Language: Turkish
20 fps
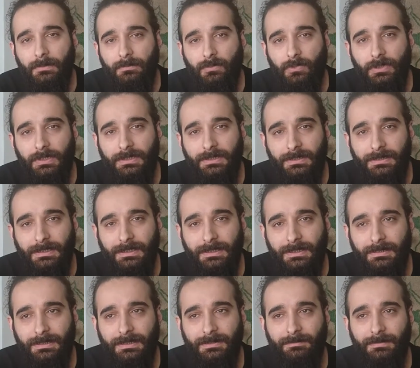Buna
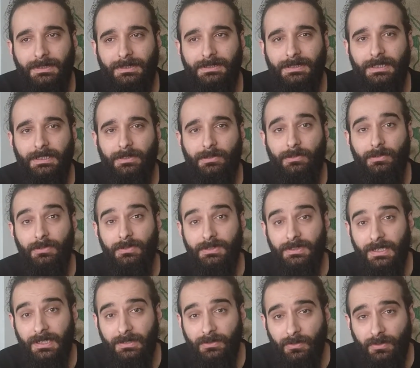dikkat etmeniz gerekiyor.
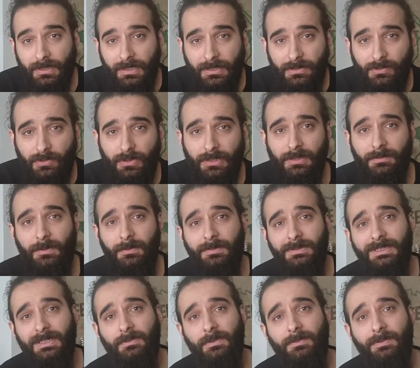Saat olarak söylememin
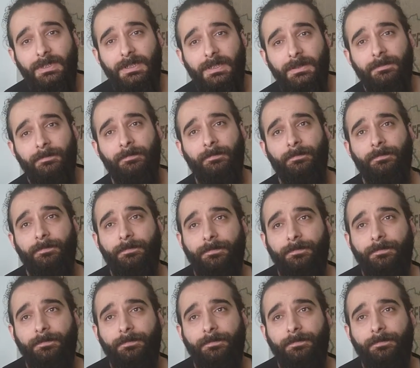sebebi de